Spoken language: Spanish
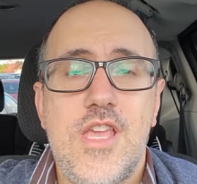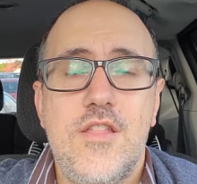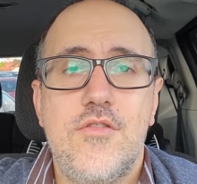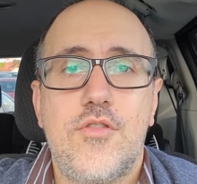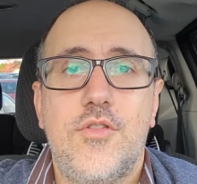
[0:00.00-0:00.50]
y
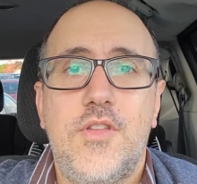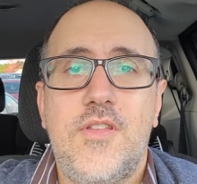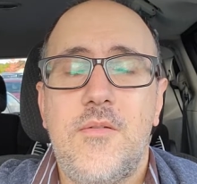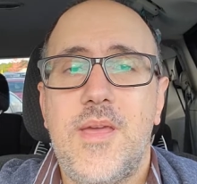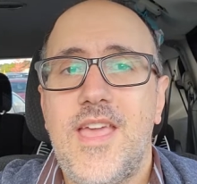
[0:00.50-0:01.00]
entonces
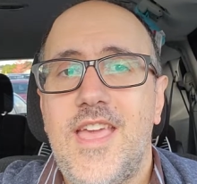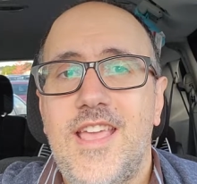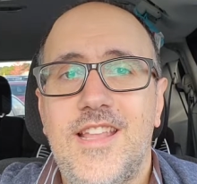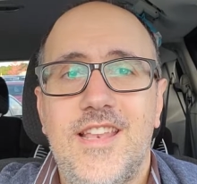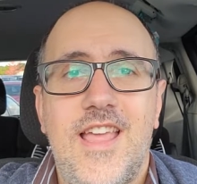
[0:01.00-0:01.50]
se ve
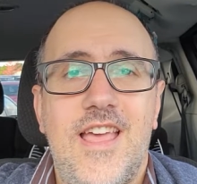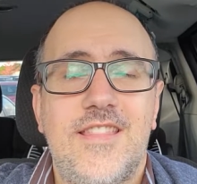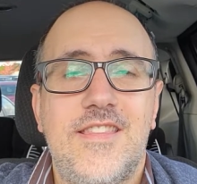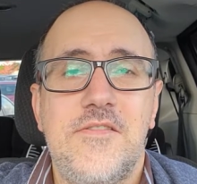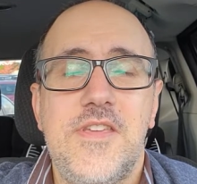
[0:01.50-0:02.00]
en
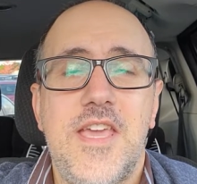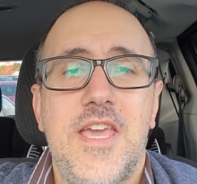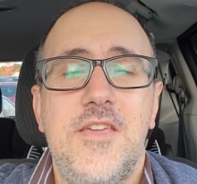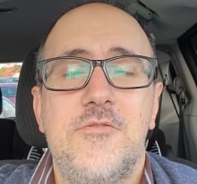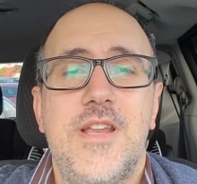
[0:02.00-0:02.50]
la
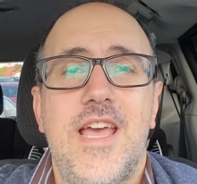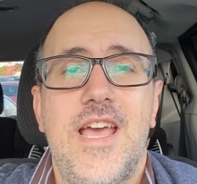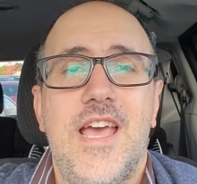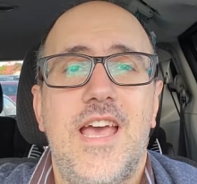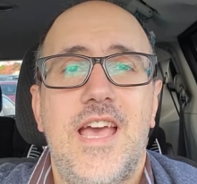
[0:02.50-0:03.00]
TVA
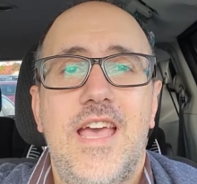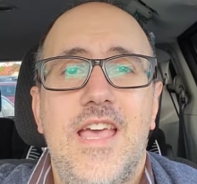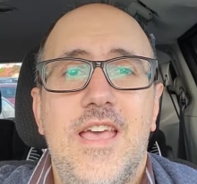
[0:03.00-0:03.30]
una,